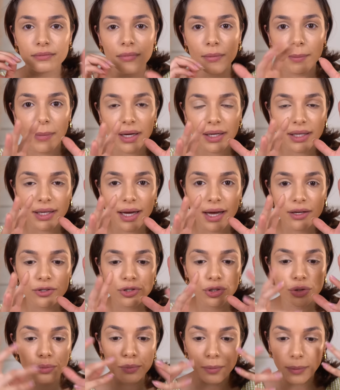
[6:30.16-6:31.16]

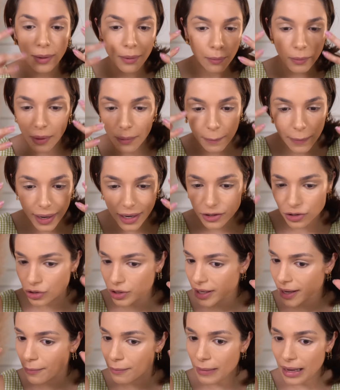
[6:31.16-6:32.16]
maquiagem, uma, uma parte
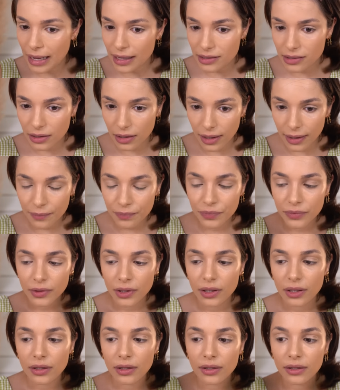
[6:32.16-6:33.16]
que é a base, né?
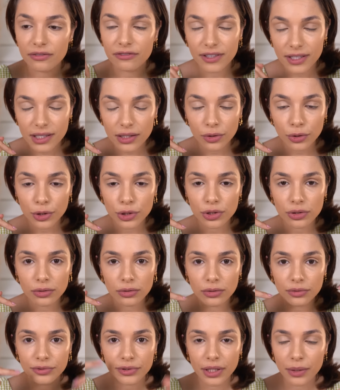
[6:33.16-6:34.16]
Fixador de
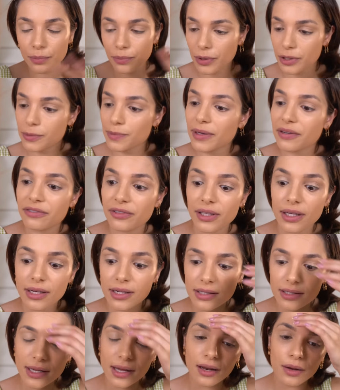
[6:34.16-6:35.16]
novo e depois pra
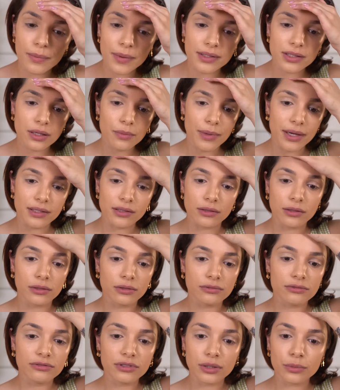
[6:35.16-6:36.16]
finalizar ela passa mais.
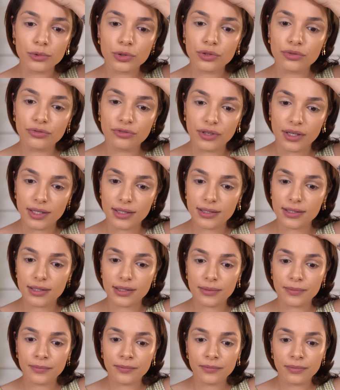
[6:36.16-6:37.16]
Então, vamos de
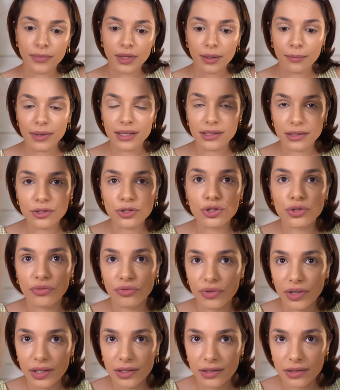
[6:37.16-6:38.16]
fix. Mas antes de
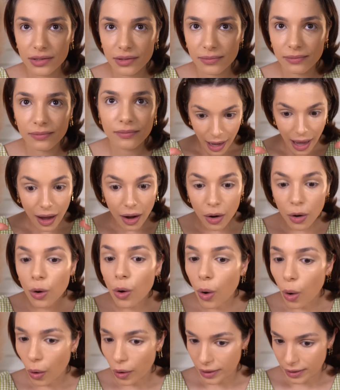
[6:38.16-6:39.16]
fix,
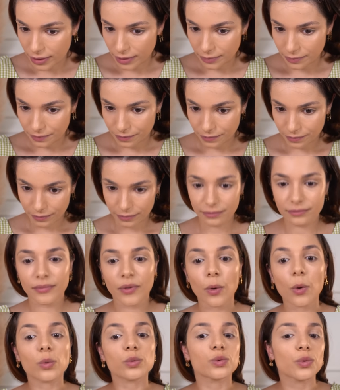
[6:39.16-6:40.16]
agora,
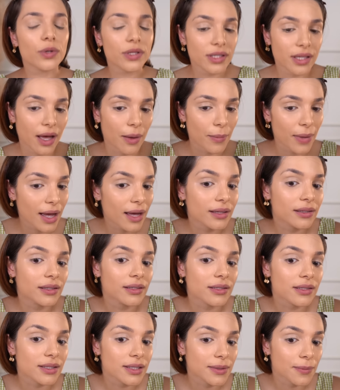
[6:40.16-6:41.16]
com duas
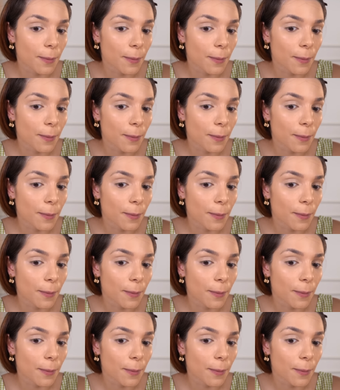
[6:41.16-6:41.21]
camadas,